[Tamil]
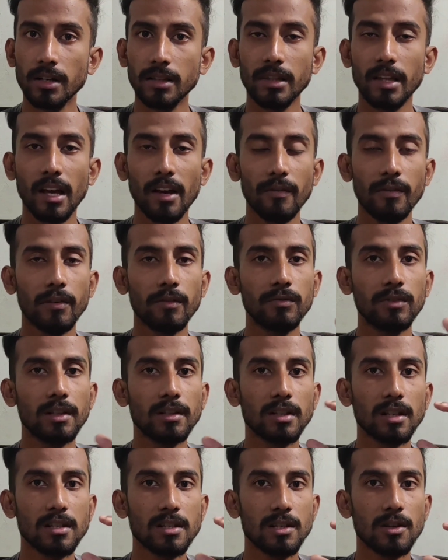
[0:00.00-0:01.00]
இந்த ஃபிஃப்த்து
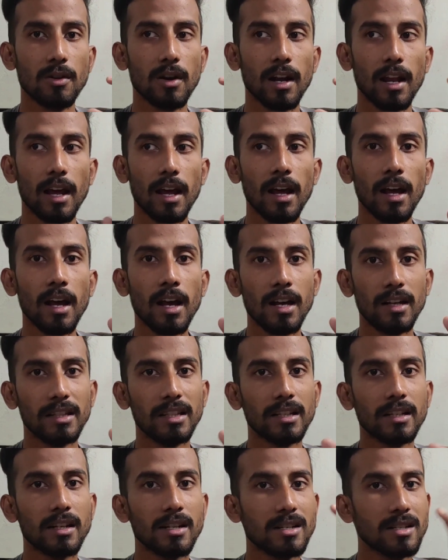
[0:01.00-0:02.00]
செஞ்சுரியில்
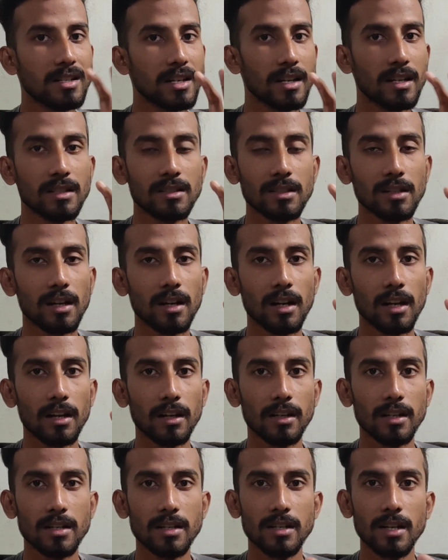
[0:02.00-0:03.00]
இந்த கிறிஸ்டியனிஸ் இருக்குல்ல
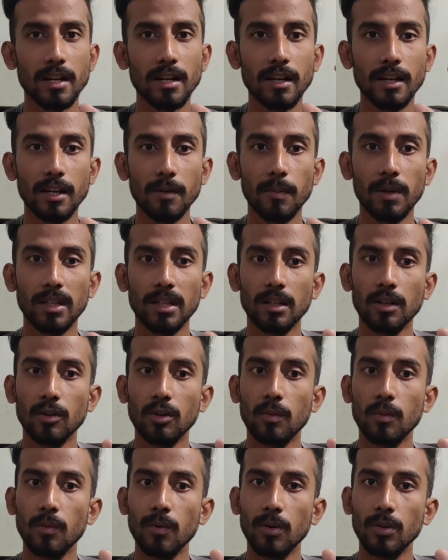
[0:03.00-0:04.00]
கிறிஸ்டியானிட்டி பார்த்திங்கன்னா
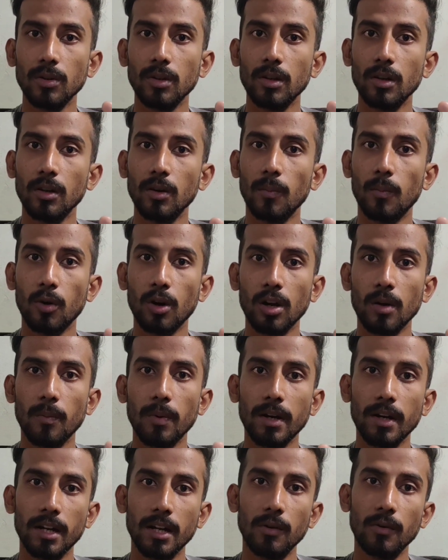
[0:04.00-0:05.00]
ரொம்ப வந்து
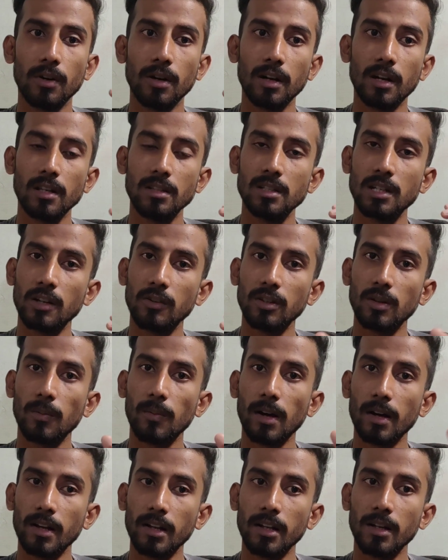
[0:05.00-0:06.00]
புகழ்பெற்ற ஒரு ரிலீஜனாக வந்து
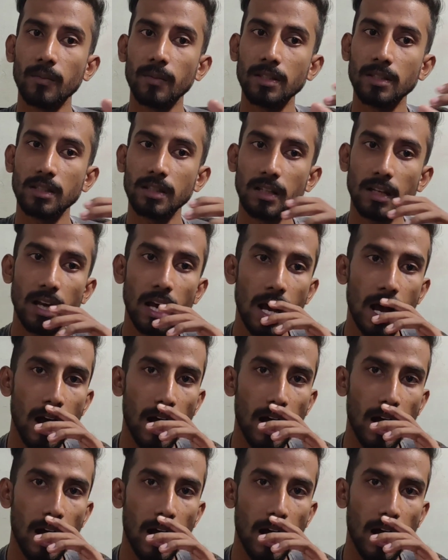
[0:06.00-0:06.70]
மாற ஆரம்பிச்சிது